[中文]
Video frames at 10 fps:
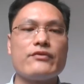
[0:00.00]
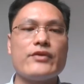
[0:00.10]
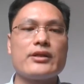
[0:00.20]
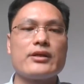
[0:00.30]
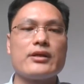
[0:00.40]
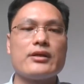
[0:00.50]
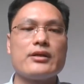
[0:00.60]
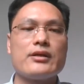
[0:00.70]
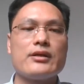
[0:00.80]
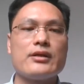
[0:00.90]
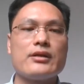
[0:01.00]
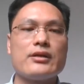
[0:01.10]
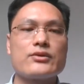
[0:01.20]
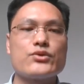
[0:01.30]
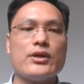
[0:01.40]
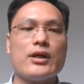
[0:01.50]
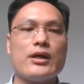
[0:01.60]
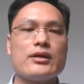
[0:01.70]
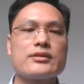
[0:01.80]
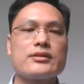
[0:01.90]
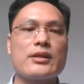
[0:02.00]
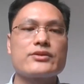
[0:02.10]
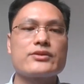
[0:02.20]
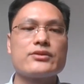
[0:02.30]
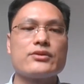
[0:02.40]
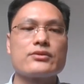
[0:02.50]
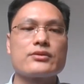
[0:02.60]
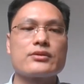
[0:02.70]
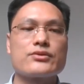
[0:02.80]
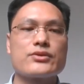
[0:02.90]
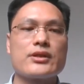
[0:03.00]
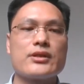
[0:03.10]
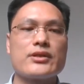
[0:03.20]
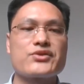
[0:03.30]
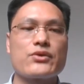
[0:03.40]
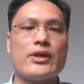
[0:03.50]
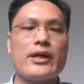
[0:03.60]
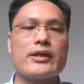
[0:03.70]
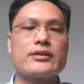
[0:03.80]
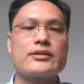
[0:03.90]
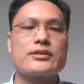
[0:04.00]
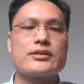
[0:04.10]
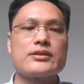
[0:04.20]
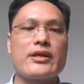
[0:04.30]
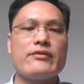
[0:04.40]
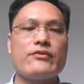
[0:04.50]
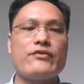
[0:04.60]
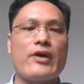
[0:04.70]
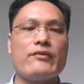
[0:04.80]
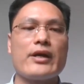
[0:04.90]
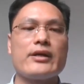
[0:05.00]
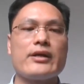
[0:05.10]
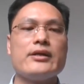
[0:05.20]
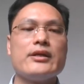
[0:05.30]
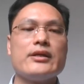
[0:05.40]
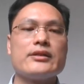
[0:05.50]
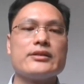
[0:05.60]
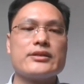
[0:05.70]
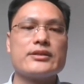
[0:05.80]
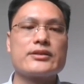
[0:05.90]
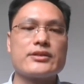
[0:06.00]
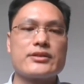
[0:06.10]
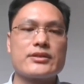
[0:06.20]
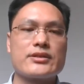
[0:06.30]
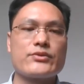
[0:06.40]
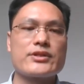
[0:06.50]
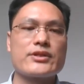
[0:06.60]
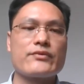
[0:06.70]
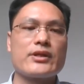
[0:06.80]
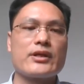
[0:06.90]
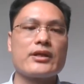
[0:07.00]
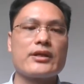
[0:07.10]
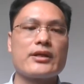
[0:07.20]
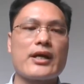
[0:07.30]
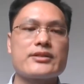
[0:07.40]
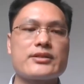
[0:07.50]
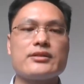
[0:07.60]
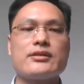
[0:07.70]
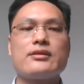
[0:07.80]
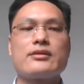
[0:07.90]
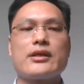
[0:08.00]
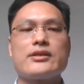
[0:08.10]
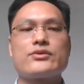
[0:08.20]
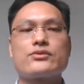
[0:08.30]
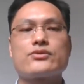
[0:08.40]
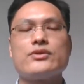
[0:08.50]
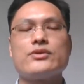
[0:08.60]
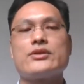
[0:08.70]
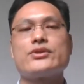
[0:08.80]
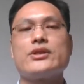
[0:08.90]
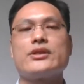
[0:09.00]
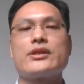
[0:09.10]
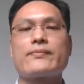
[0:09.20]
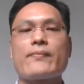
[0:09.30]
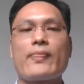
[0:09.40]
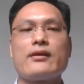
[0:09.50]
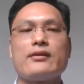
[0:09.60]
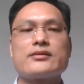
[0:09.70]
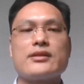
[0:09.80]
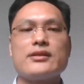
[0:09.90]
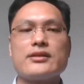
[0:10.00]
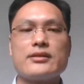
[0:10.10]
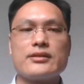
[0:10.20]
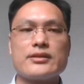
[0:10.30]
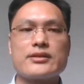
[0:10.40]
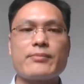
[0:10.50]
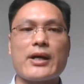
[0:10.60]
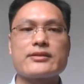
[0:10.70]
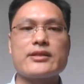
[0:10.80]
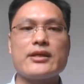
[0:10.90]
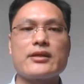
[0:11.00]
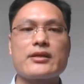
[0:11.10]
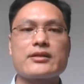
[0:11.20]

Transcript: 的国家，光荣、权力、地位不会属于柔弱之辈。罗马的这种活法呀，强化了元老院处于共和国权力中枢的地位。